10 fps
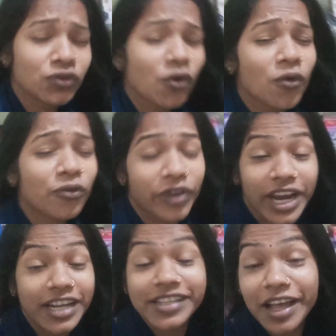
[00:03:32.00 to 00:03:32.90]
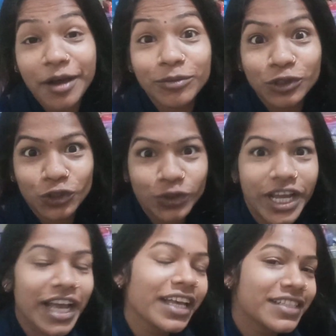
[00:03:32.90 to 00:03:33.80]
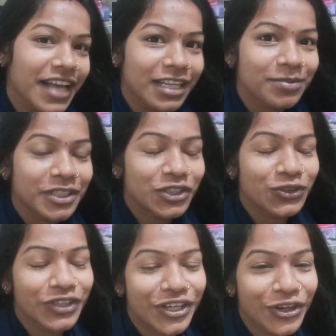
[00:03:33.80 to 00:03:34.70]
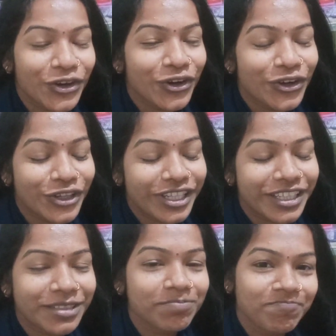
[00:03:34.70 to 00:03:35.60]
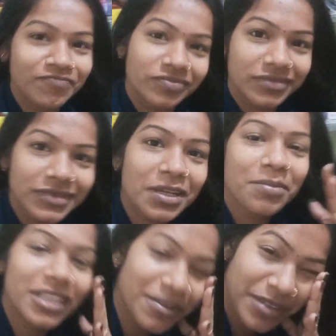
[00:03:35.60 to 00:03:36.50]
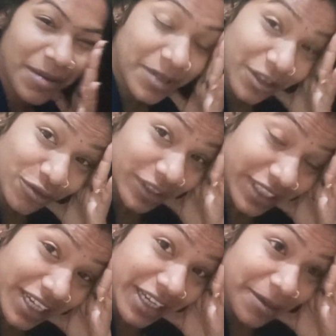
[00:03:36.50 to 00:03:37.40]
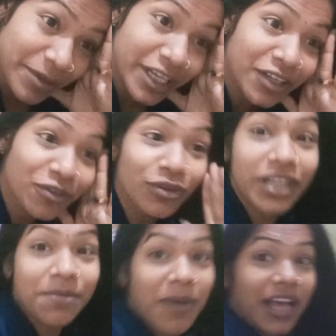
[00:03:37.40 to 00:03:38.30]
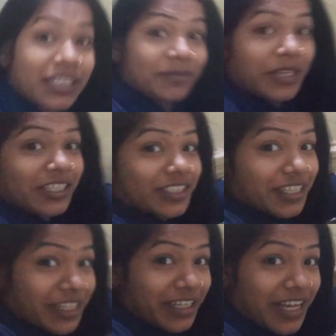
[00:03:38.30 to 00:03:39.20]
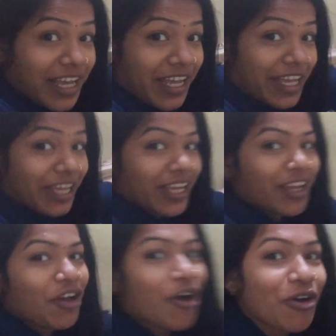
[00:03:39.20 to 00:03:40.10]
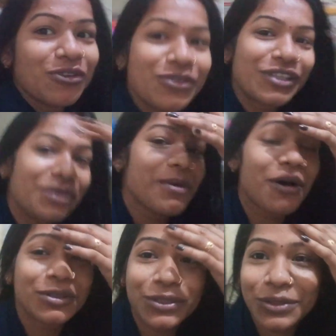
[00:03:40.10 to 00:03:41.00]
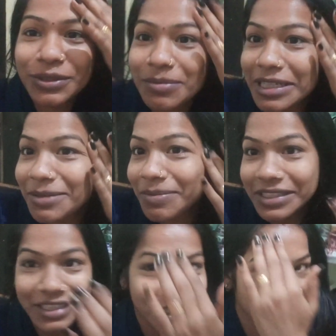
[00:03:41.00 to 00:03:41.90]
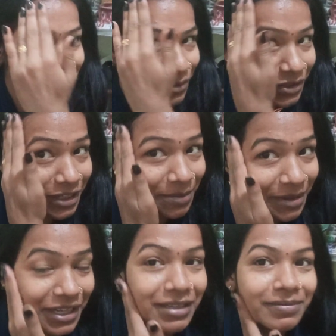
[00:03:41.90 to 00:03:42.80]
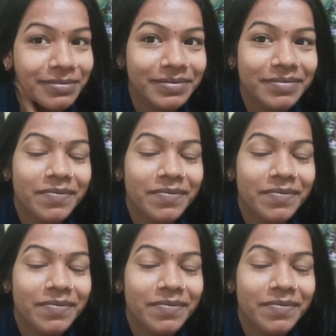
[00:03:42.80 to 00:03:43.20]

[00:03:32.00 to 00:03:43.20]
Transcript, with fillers: सो फ्रेंड्स शाम हो चुका है सात बज चुके हैं और मतलब क्या बताऊँ इतना गर्मी है कूलर पास में ही चल रहा है और उसके बावजूद मतलब पसीने छूट रहे हैं मेरे